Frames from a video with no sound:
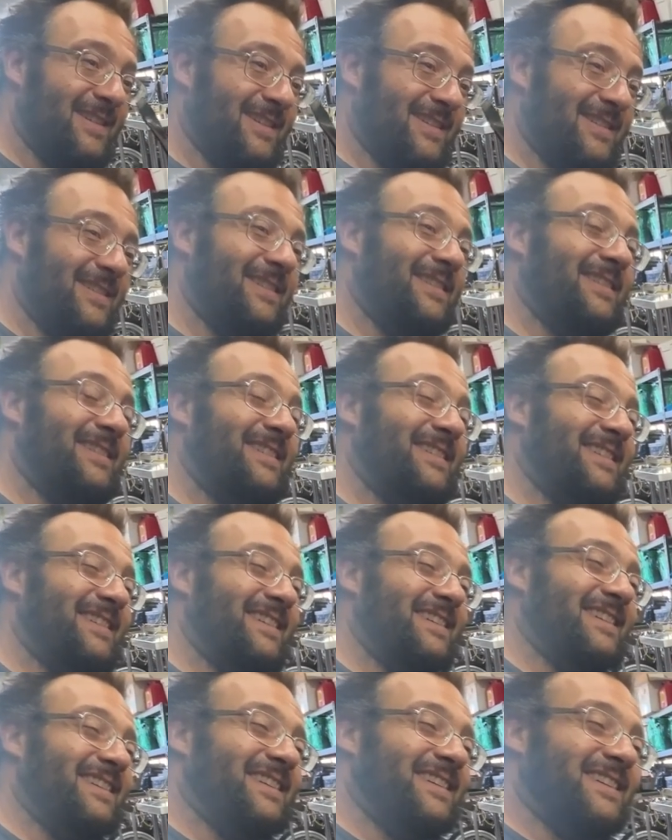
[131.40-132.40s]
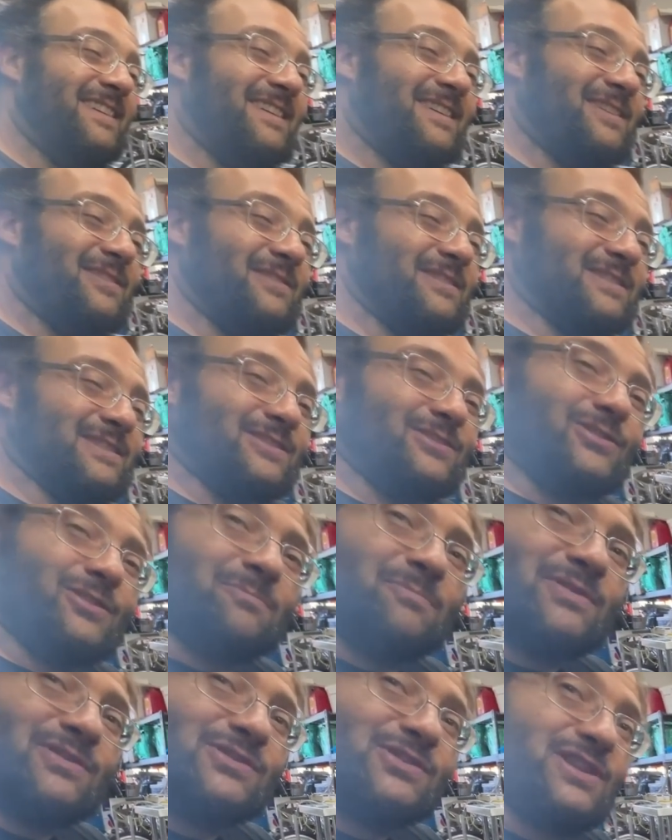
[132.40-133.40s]
per i paesi, vai. Questa
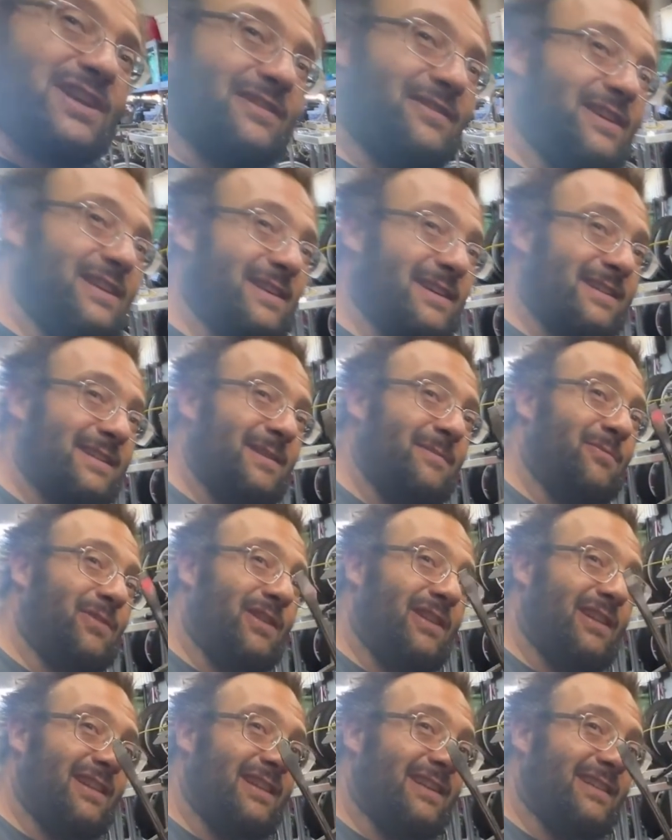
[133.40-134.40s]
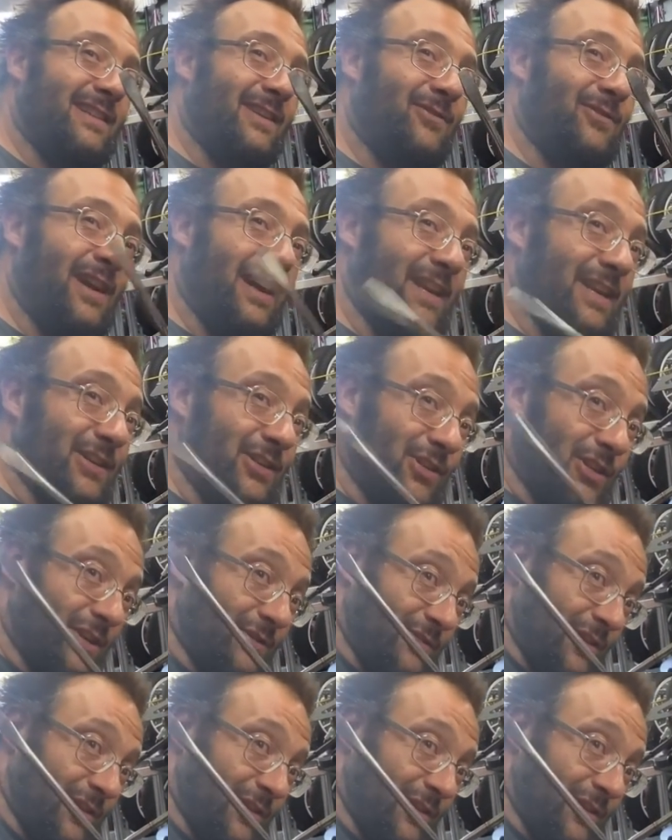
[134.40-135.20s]
doppio giravita che sembra una tartaruga ninja.